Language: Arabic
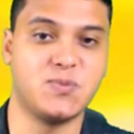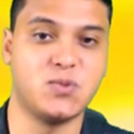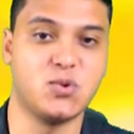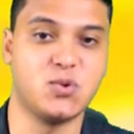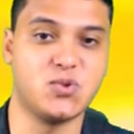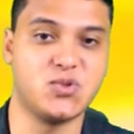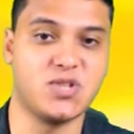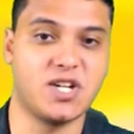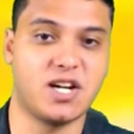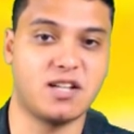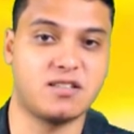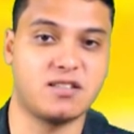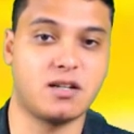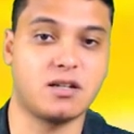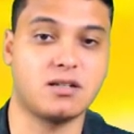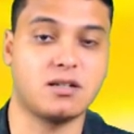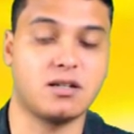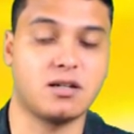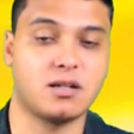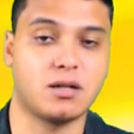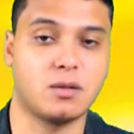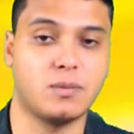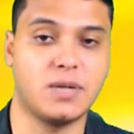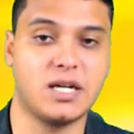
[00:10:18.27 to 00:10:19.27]
وزارة
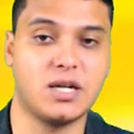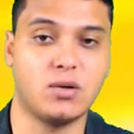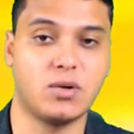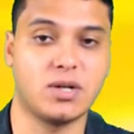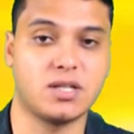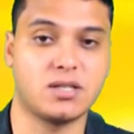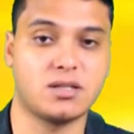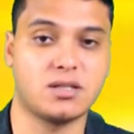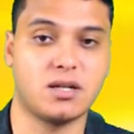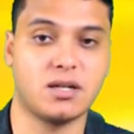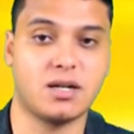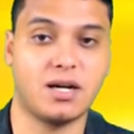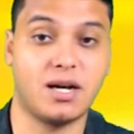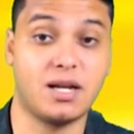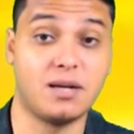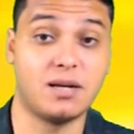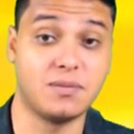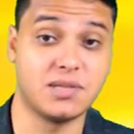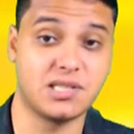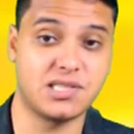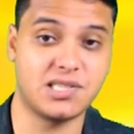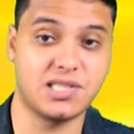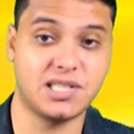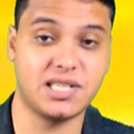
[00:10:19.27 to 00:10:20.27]
الكهرباء والطاقة
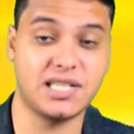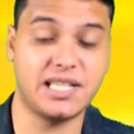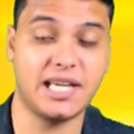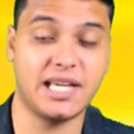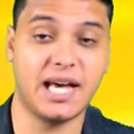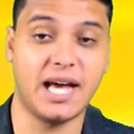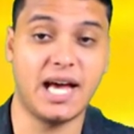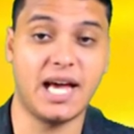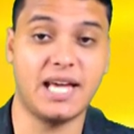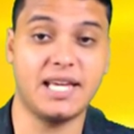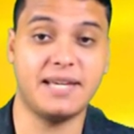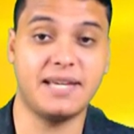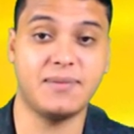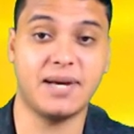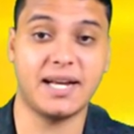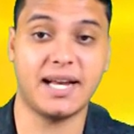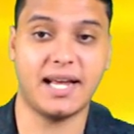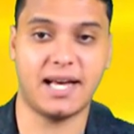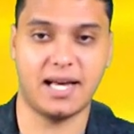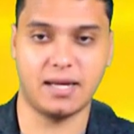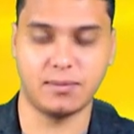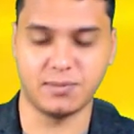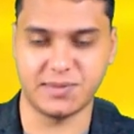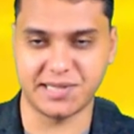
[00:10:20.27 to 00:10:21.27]
المصرية أيمن
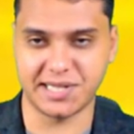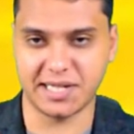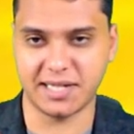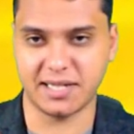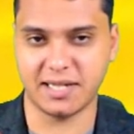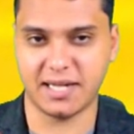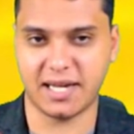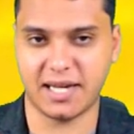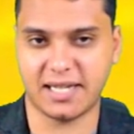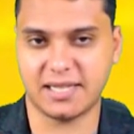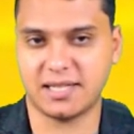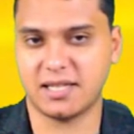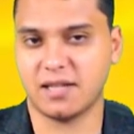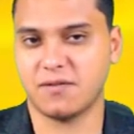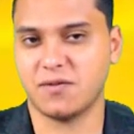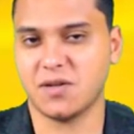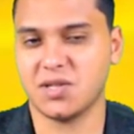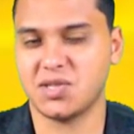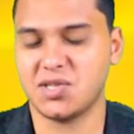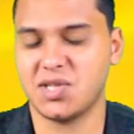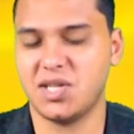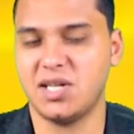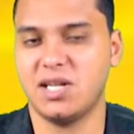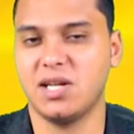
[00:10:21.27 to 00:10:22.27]
حمزة عن
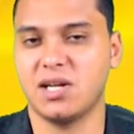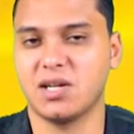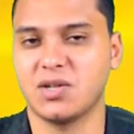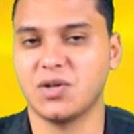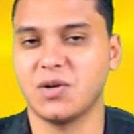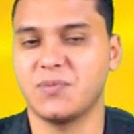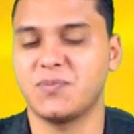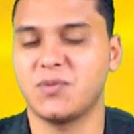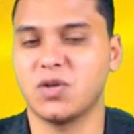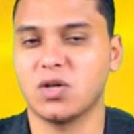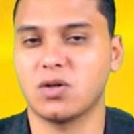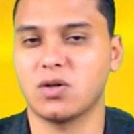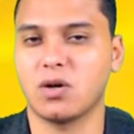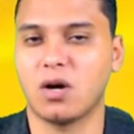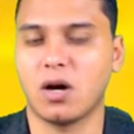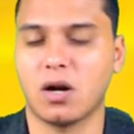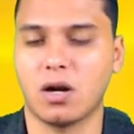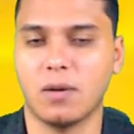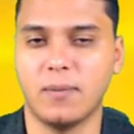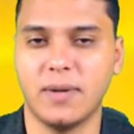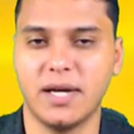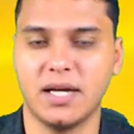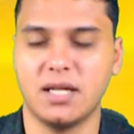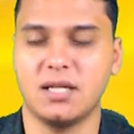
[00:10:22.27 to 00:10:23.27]
تفاصيل الربط
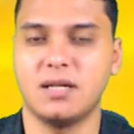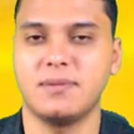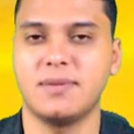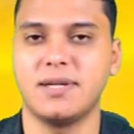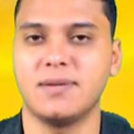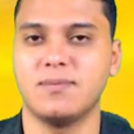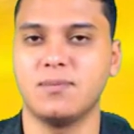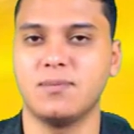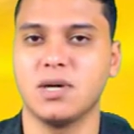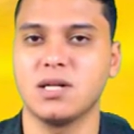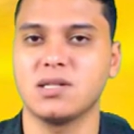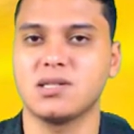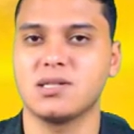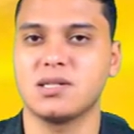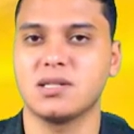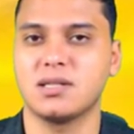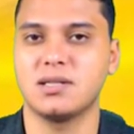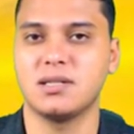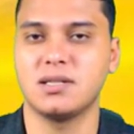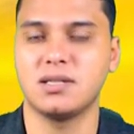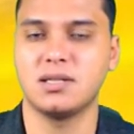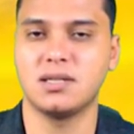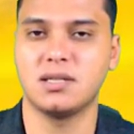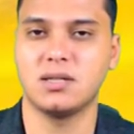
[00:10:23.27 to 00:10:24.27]
الكهربائي بين مصر
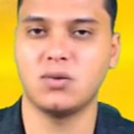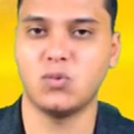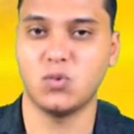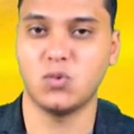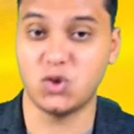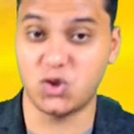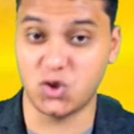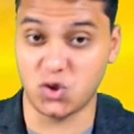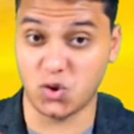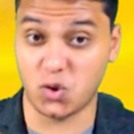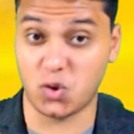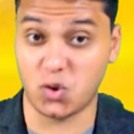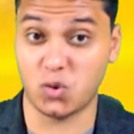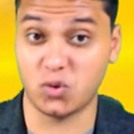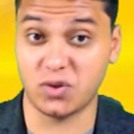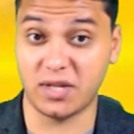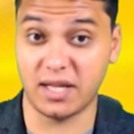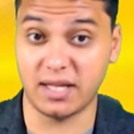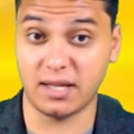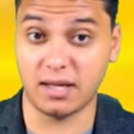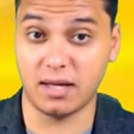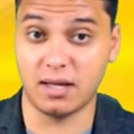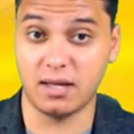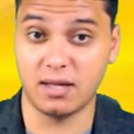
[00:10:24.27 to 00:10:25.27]

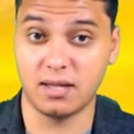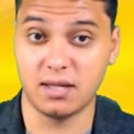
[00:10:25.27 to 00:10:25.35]
والسعودية